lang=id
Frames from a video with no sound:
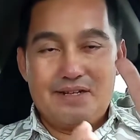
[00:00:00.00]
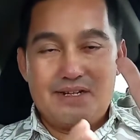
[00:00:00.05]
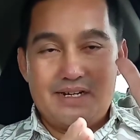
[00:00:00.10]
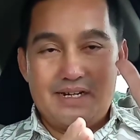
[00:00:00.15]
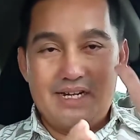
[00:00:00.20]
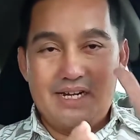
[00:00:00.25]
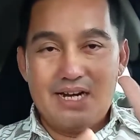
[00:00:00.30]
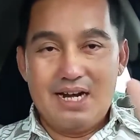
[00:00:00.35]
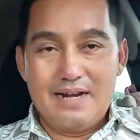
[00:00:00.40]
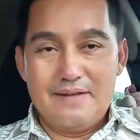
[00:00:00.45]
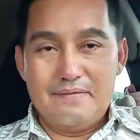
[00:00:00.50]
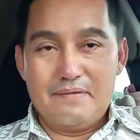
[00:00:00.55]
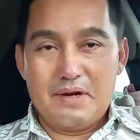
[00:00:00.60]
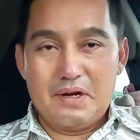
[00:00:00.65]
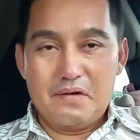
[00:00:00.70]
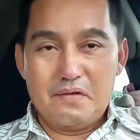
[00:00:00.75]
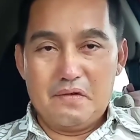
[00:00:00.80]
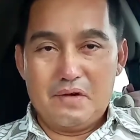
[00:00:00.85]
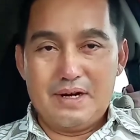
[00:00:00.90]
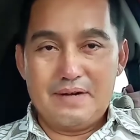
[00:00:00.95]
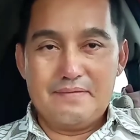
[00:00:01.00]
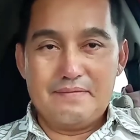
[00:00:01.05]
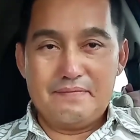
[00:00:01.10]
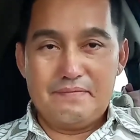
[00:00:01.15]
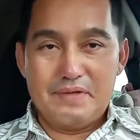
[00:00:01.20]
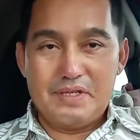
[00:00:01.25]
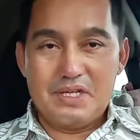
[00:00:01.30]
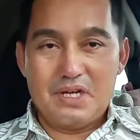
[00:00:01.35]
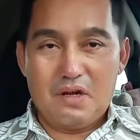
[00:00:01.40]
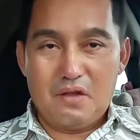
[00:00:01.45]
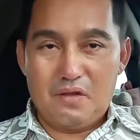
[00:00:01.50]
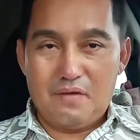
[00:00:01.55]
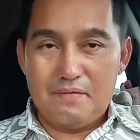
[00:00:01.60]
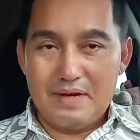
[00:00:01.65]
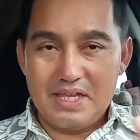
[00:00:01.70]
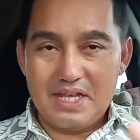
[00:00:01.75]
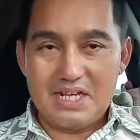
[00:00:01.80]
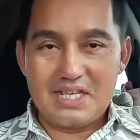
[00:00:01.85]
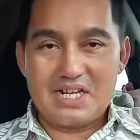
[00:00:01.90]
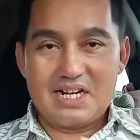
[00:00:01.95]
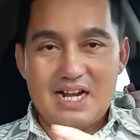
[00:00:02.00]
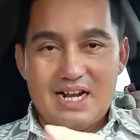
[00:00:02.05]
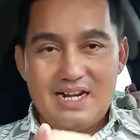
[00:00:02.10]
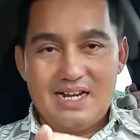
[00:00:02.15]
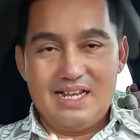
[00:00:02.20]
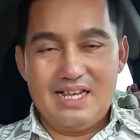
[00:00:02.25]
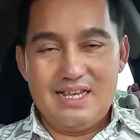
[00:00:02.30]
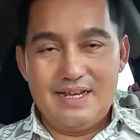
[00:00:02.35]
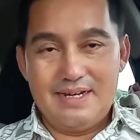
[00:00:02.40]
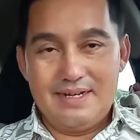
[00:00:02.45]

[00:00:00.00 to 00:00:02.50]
di dalam kandungan pisang itu banyak sekali